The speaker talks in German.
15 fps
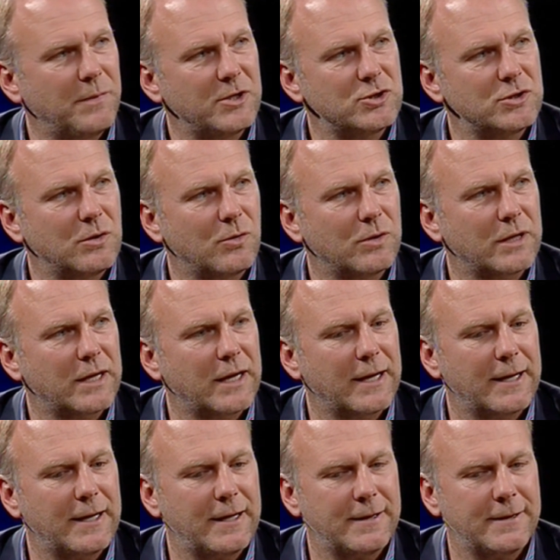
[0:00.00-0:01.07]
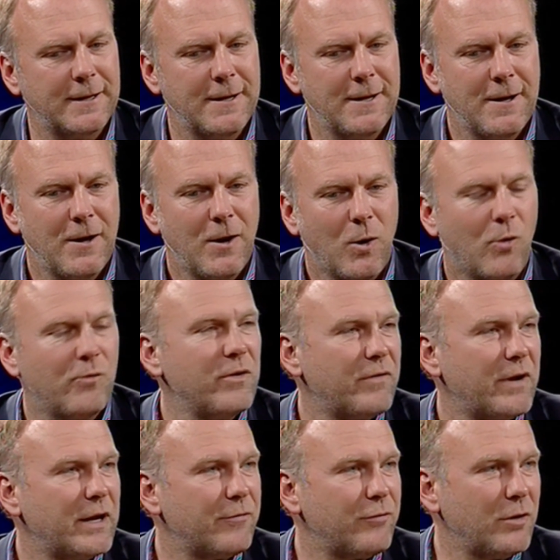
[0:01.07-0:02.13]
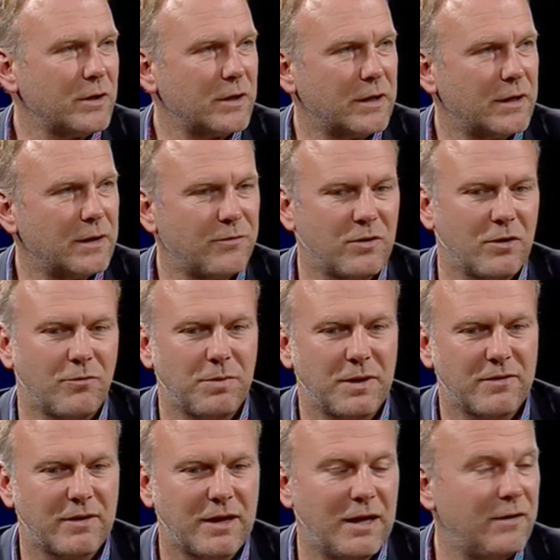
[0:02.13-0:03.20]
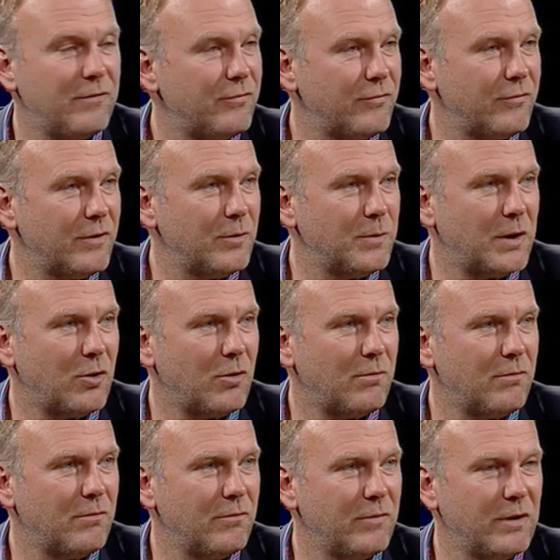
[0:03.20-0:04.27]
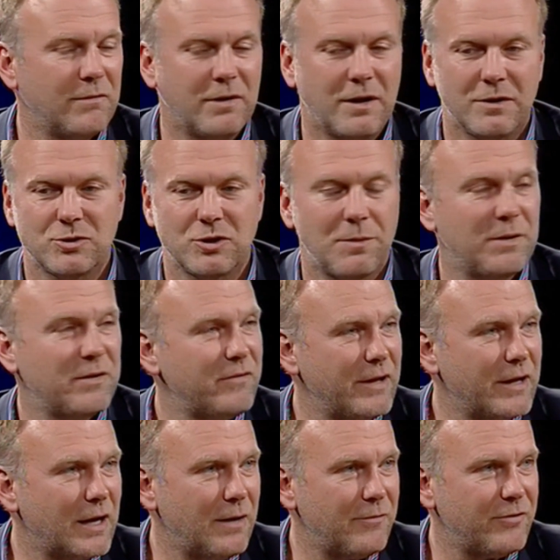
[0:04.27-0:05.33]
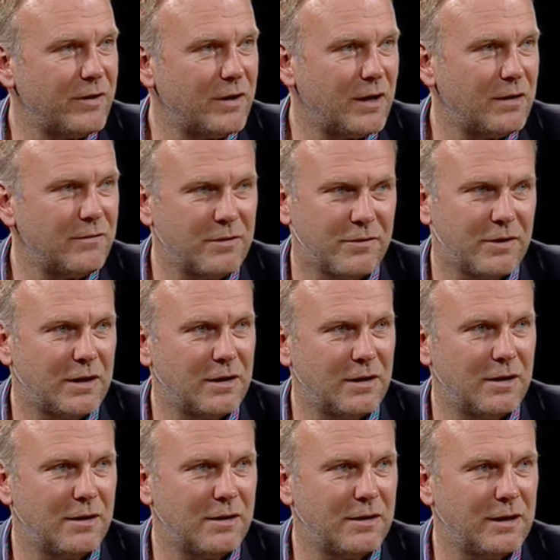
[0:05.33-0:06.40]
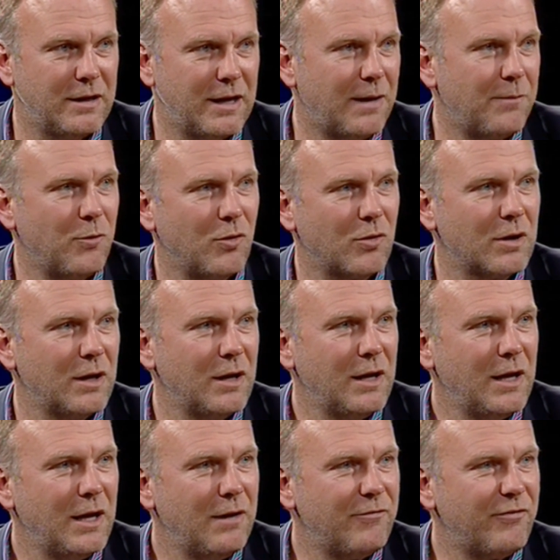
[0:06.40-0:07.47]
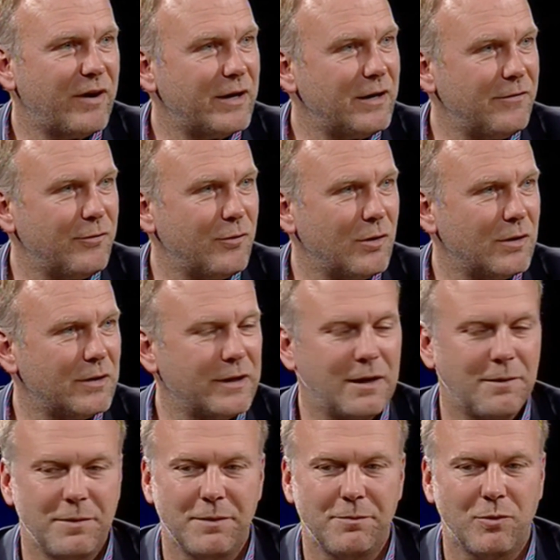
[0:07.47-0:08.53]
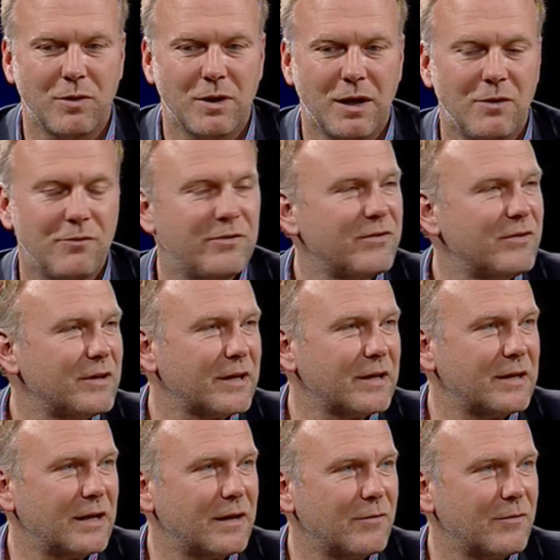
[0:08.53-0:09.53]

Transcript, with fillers: Menschen da unten kennengelernt. Mhm. Und wir waren erfolgreich. Ich habe sie auf Platz 11 übernommen. Ja. Wir waren Champions League Halbfinale, wir waren äh, in Hamburg im Final Four, DRB-Pokal und wir sind Dritter